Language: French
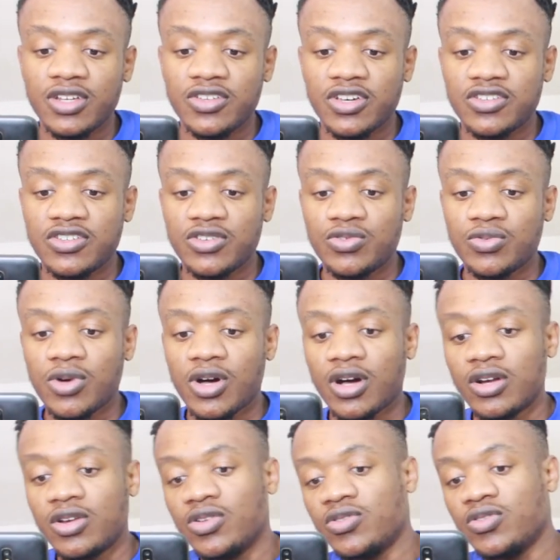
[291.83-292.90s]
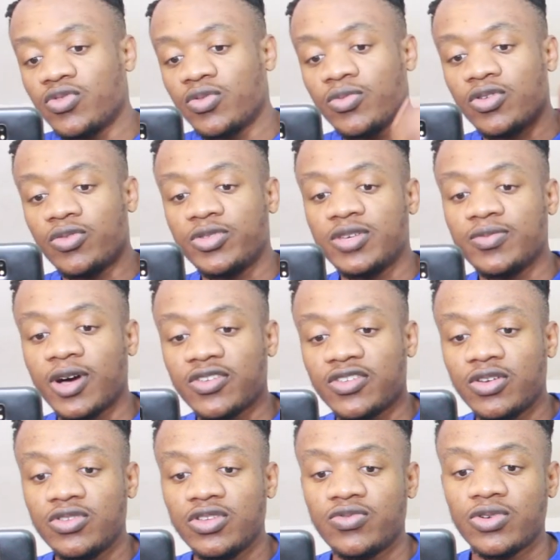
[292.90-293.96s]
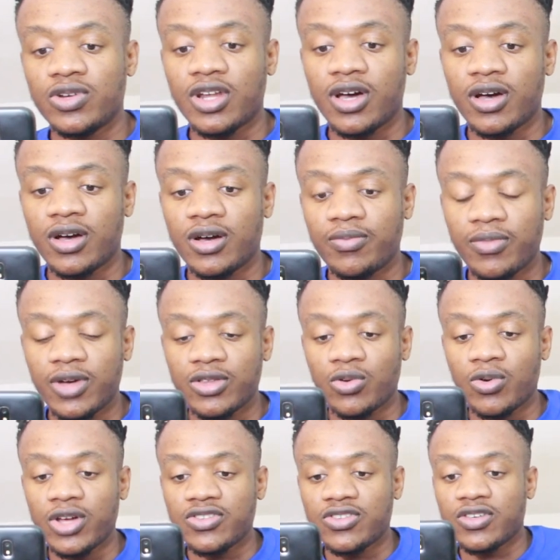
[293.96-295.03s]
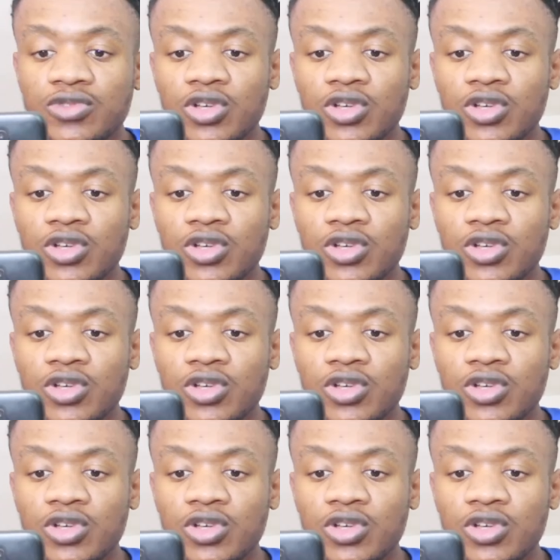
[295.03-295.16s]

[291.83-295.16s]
Les accessoires, le, le petit bracelet au niveau de la main droite.